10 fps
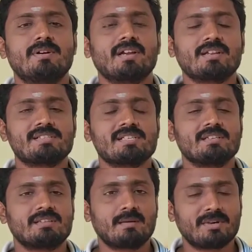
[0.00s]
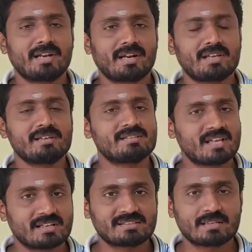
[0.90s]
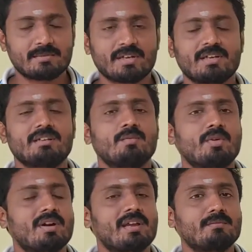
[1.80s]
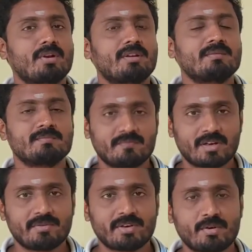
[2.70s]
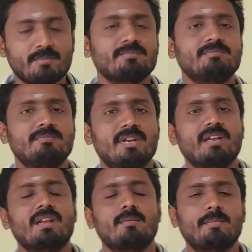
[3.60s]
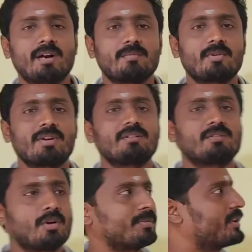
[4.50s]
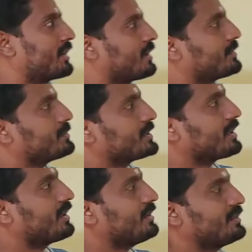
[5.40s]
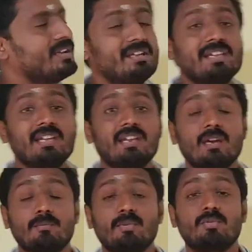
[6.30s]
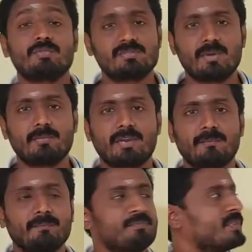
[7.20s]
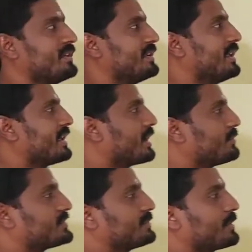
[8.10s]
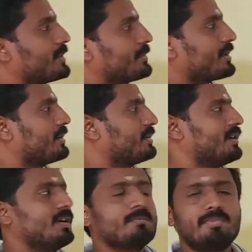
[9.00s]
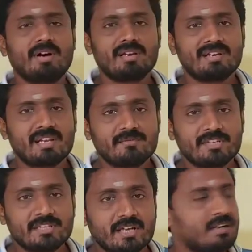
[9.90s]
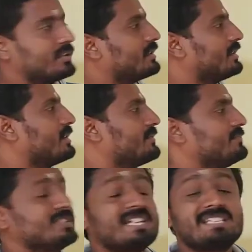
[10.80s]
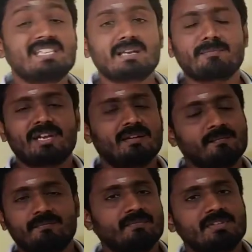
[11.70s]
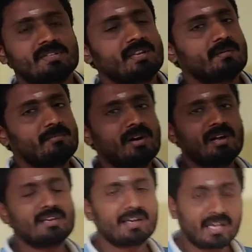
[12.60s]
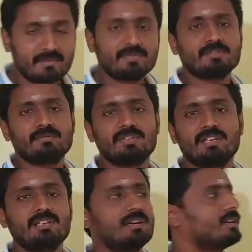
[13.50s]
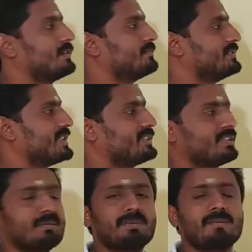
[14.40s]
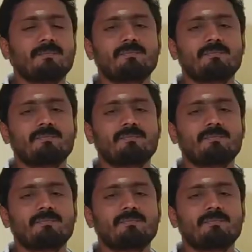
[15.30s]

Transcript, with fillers: பயாலஜி தமிழ்நடை சேனல் சார்பாக உங்களை அன்புடன் வரவேற்கிறோம் இன்றைக்கி நம்ம பார்க்க போகிற டாபிக் என்ன அப்படின்னு பார்த்திங்கன்னா ஏகேமோ ஸ்பெர்மி ஏகேமோ ஸ்பெர்மி அப்படின்னா பாலினைவில்லா விதைத்தன்மை சரியா பாலிணைவு இல்லா விதைத்தன்மை